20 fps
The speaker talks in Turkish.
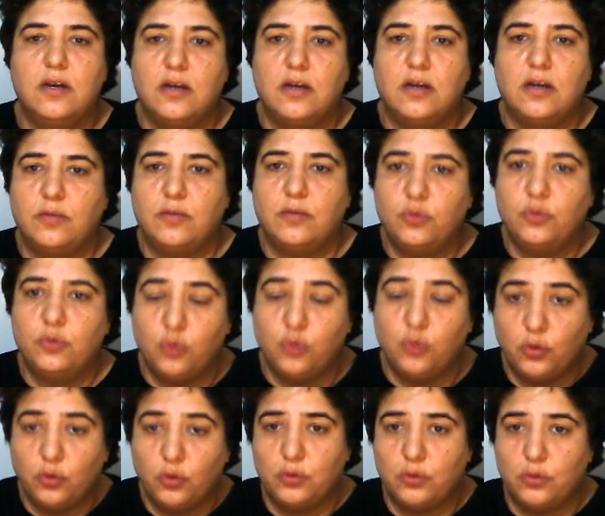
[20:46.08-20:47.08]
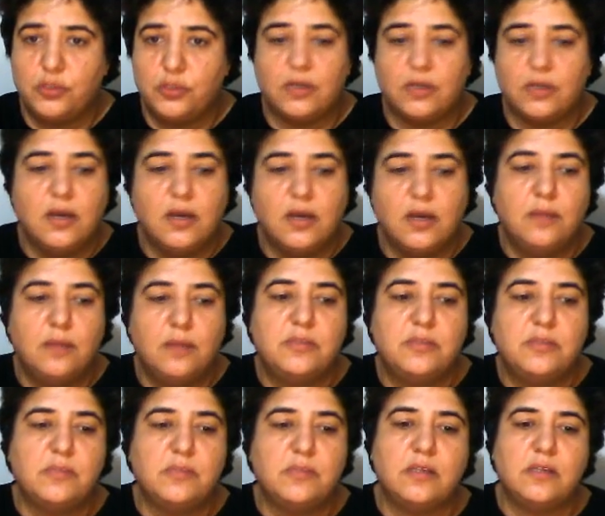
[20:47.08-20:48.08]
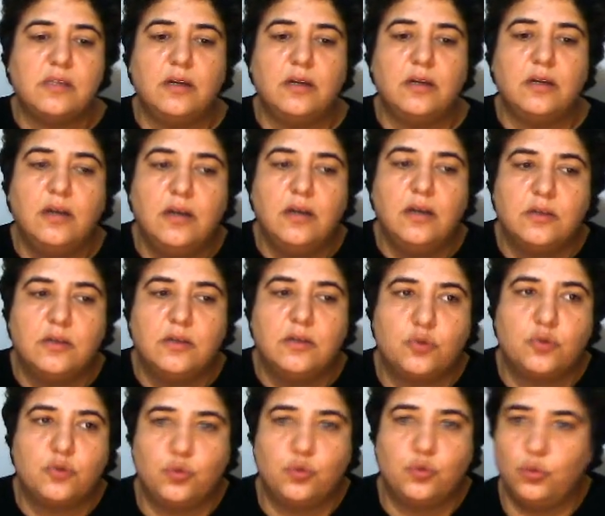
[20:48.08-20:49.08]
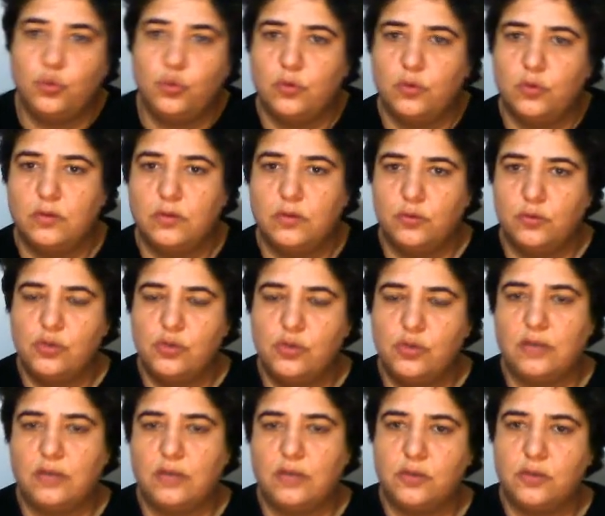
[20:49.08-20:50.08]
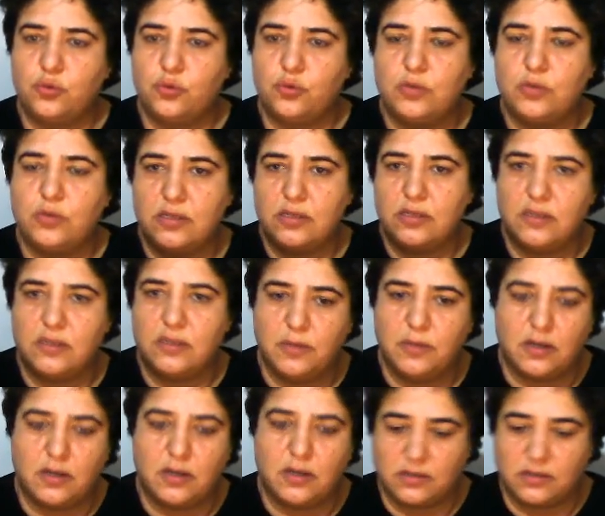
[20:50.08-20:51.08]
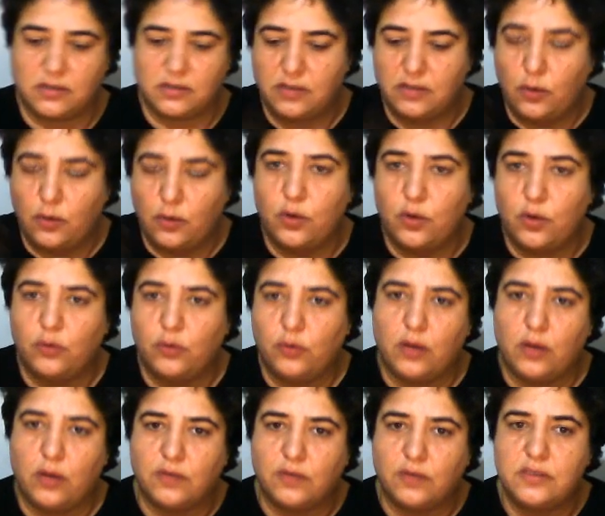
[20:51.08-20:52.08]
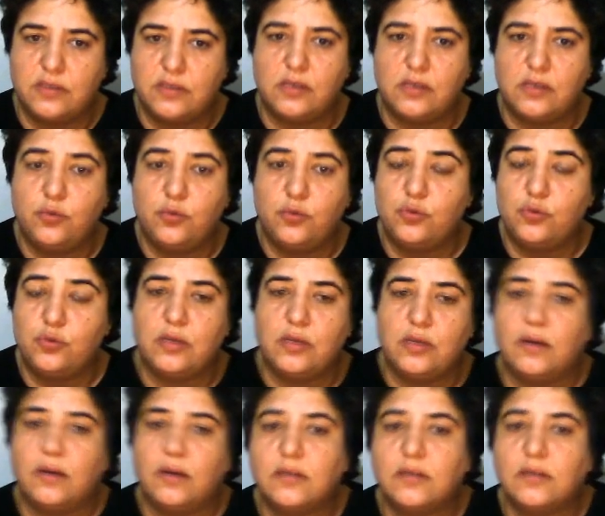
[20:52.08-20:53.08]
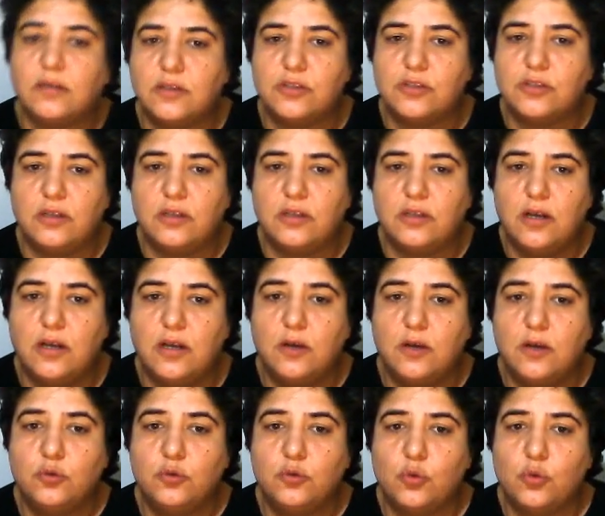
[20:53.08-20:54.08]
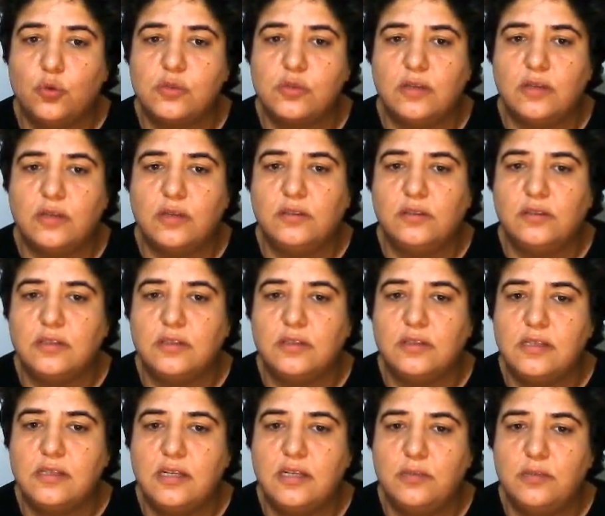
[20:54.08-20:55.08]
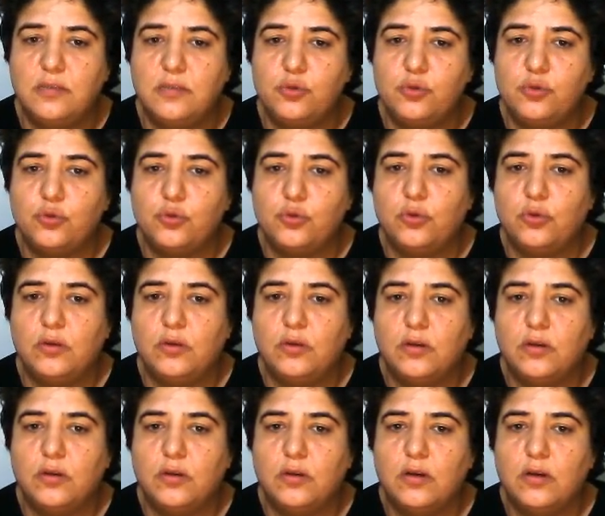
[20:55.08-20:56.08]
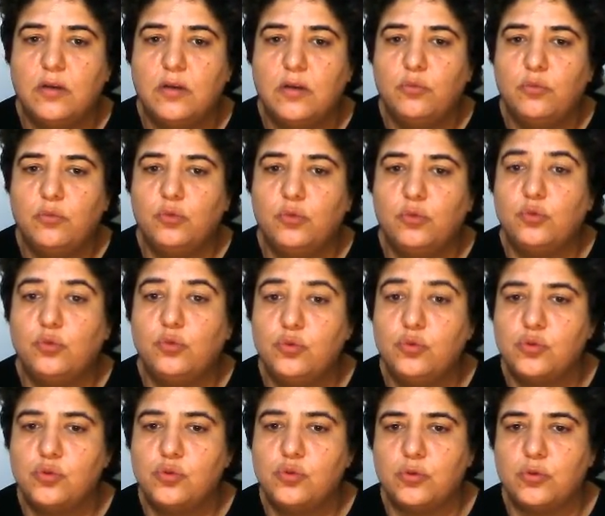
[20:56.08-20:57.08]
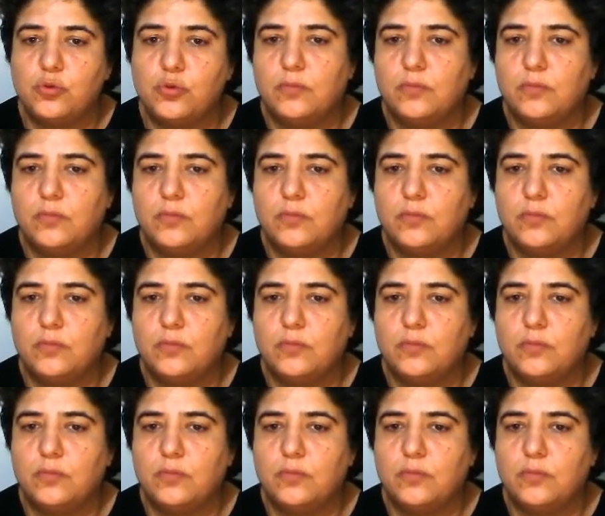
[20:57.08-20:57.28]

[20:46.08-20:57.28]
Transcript: Yani bu çok kötü bir şey. Bizim mesela su dünyadaki su sayısına bakarsak yani oran olarak verirsek yüzde arkadaşlar 97,5'u bunun tuzlu su.